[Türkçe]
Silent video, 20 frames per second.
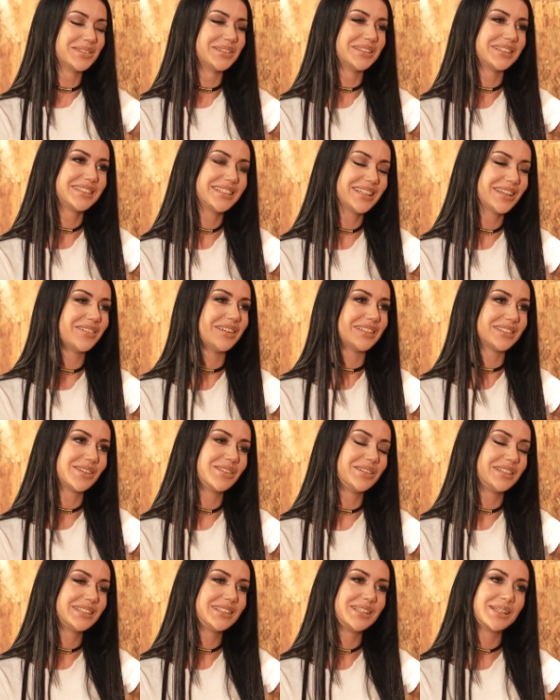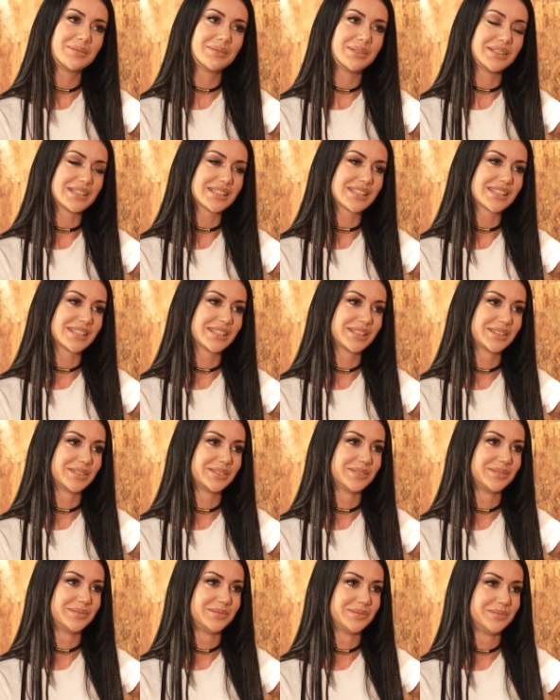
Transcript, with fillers: dolayı da evet öyle diyebiliriz. Evet.